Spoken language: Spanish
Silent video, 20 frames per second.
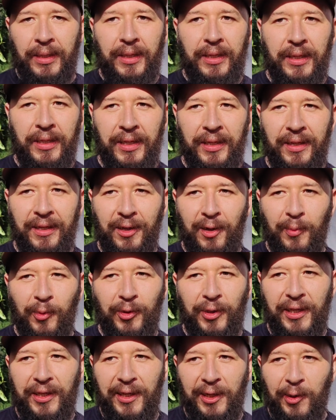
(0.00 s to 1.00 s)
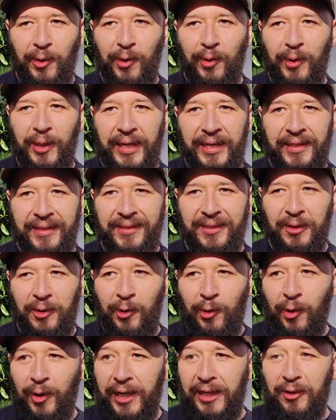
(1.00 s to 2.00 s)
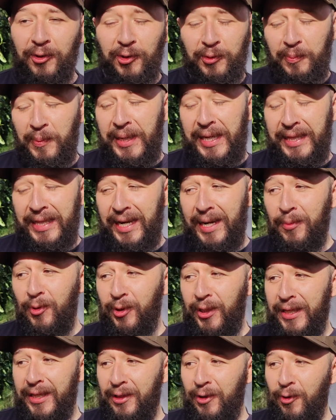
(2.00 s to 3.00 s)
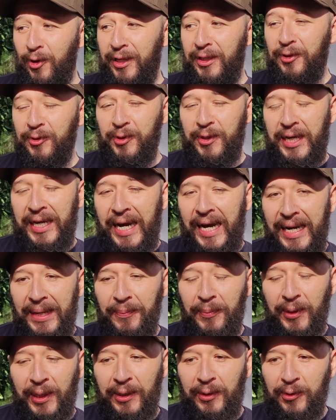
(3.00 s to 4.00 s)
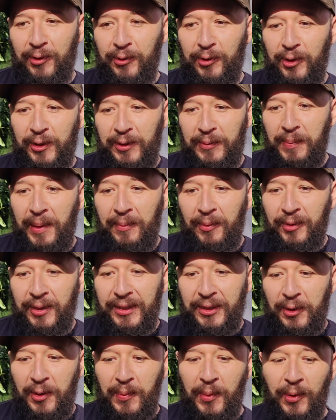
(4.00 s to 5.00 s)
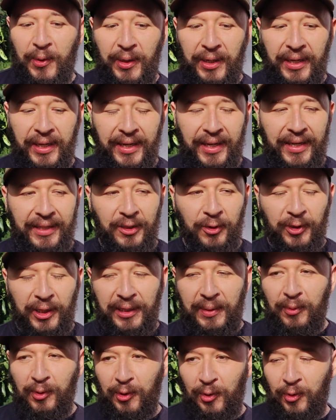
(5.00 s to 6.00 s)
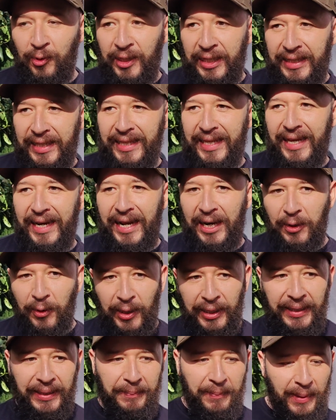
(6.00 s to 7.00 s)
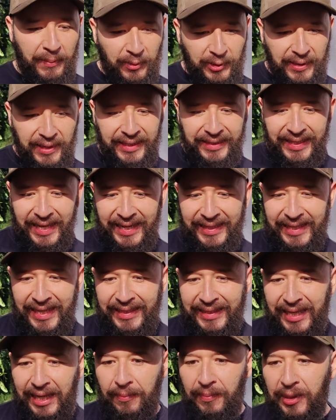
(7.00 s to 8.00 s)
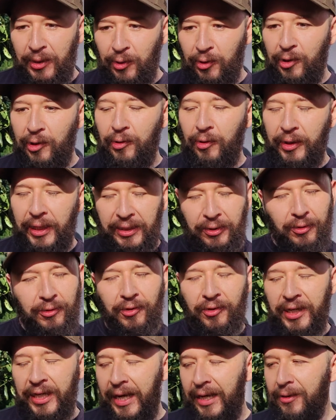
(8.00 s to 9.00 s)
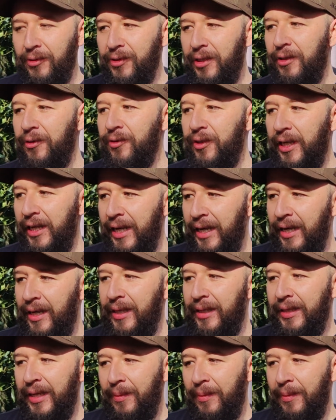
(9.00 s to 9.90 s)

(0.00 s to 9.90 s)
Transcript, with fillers: Y como te digo, es lo que nos brinde la montaña, lo que nos regale, porque nosotros vamos es como no tenemos un itinerario de vamos a ver tal, tal, tal bicho, sino que son los regalos que nos dé la,